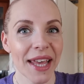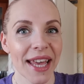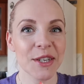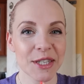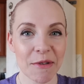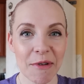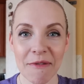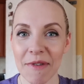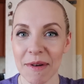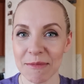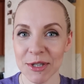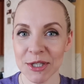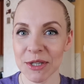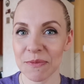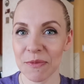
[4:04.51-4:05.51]
e, chciałam
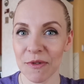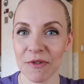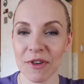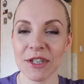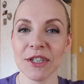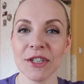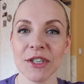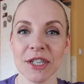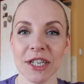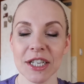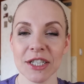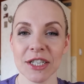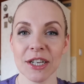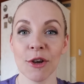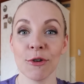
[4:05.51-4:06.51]
Wam jeszcze powiedzieć, że
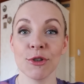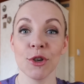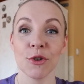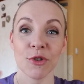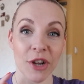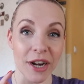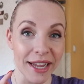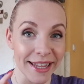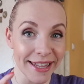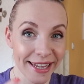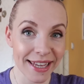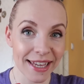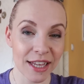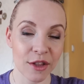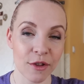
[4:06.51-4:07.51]
jeżeli chodzi o
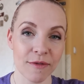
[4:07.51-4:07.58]
treningi,